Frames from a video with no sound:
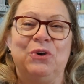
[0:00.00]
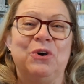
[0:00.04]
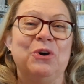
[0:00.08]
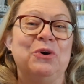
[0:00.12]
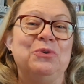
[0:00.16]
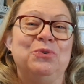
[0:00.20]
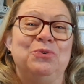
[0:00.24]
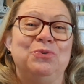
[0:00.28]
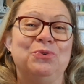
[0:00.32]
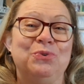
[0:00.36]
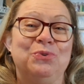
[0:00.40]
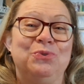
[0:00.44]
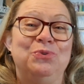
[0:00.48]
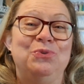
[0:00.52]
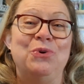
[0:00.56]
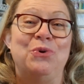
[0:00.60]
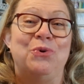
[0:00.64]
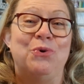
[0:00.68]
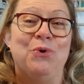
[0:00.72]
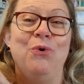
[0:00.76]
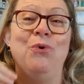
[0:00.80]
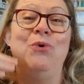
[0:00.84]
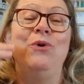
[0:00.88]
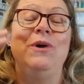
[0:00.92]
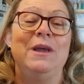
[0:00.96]
que, donc du
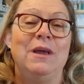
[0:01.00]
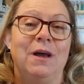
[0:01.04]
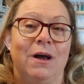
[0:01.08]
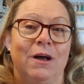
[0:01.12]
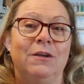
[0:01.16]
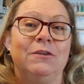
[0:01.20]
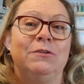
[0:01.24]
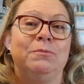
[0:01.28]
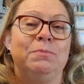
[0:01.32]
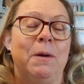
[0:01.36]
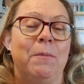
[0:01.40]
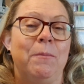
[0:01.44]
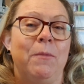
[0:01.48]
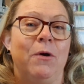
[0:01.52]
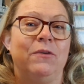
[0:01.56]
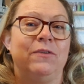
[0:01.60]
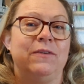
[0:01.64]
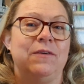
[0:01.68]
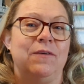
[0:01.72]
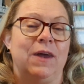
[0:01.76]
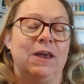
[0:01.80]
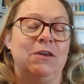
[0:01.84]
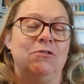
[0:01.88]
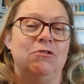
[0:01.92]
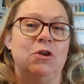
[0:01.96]
coup, en ce moment,
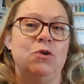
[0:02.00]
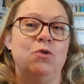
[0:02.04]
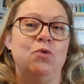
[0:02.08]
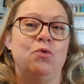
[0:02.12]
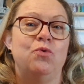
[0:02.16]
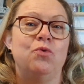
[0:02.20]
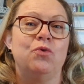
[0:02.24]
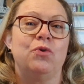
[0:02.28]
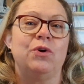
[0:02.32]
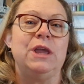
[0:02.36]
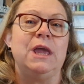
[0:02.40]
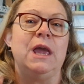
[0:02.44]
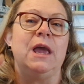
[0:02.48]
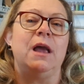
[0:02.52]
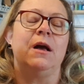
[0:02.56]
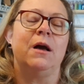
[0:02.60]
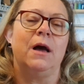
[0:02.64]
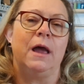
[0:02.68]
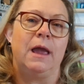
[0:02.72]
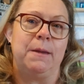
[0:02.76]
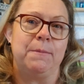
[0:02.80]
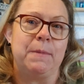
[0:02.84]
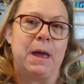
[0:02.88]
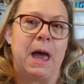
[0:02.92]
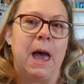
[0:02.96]
c'est vrai que j'ai du courrier quand
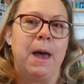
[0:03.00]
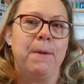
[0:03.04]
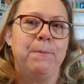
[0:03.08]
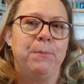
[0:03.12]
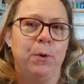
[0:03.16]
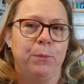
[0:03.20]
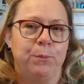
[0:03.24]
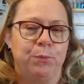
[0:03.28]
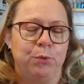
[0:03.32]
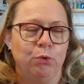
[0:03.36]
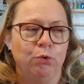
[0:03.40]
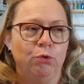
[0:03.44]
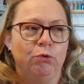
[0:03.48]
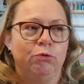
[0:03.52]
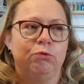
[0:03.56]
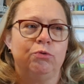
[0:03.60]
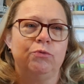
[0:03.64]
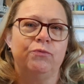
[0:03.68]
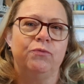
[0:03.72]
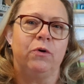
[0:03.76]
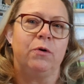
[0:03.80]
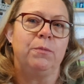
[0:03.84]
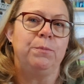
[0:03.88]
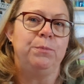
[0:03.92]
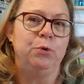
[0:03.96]
même un peu plus,
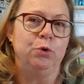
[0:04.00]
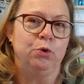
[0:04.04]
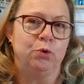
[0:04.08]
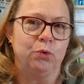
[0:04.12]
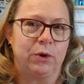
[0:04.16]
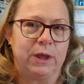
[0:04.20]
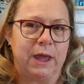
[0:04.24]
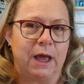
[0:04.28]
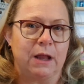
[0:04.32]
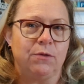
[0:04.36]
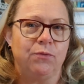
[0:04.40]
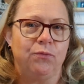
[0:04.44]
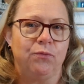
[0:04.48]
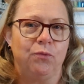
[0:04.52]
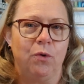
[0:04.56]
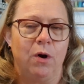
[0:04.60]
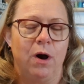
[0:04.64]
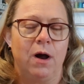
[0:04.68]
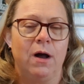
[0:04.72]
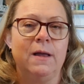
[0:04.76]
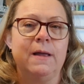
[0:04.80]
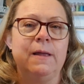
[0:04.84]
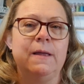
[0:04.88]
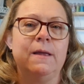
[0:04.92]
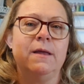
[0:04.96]
souvent plutôt quatre
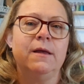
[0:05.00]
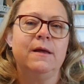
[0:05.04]
fois.